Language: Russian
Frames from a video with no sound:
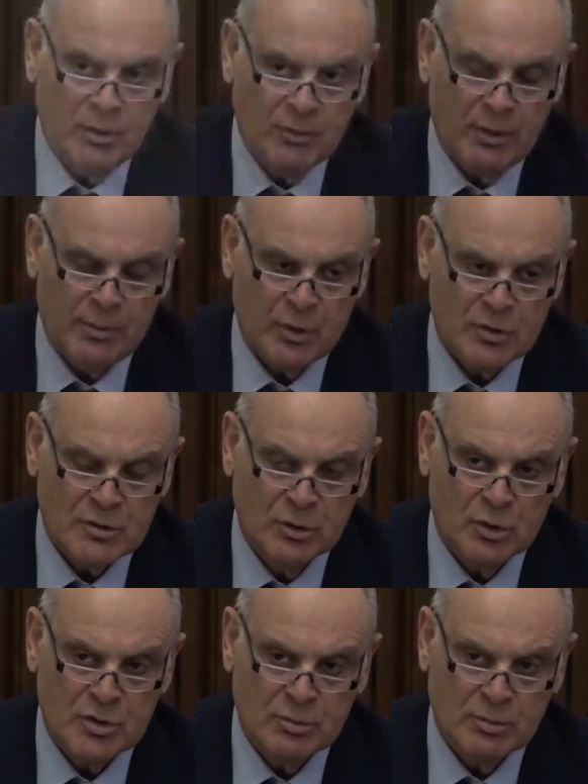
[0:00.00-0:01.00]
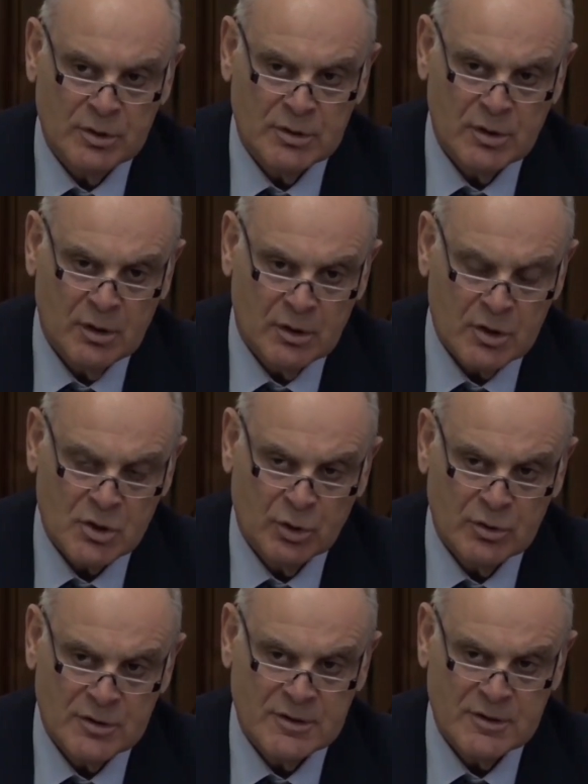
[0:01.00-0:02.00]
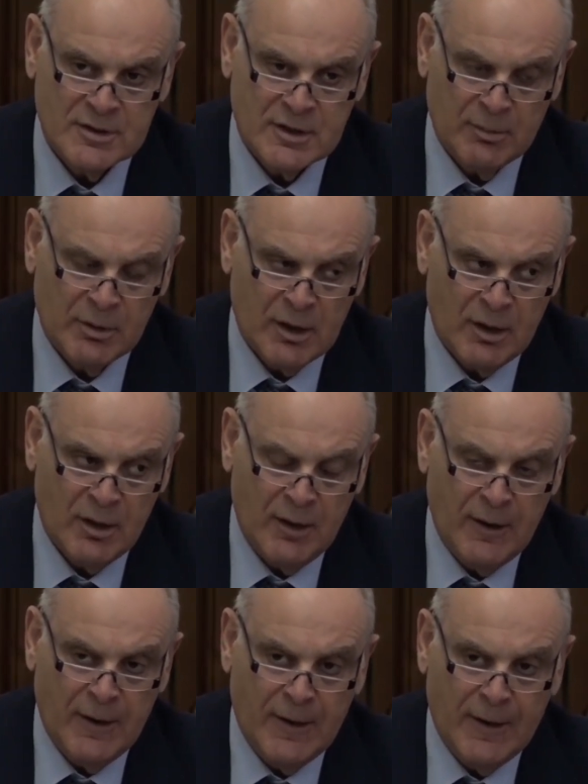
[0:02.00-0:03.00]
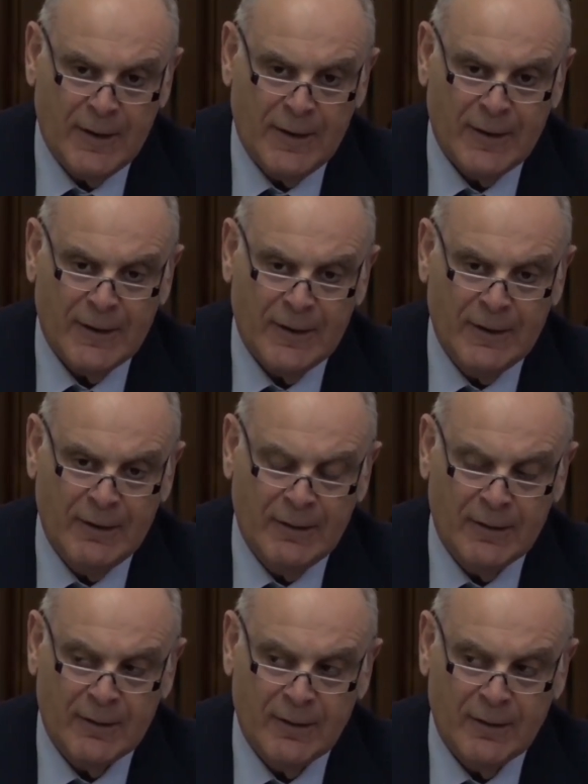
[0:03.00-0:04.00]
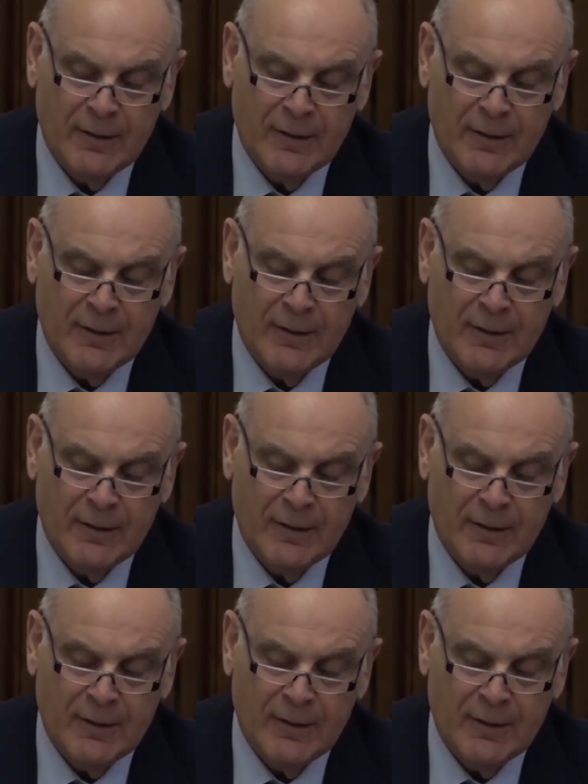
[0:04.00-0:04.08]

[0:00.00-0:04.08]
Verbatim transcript: Вопрос должен быть решен системно, и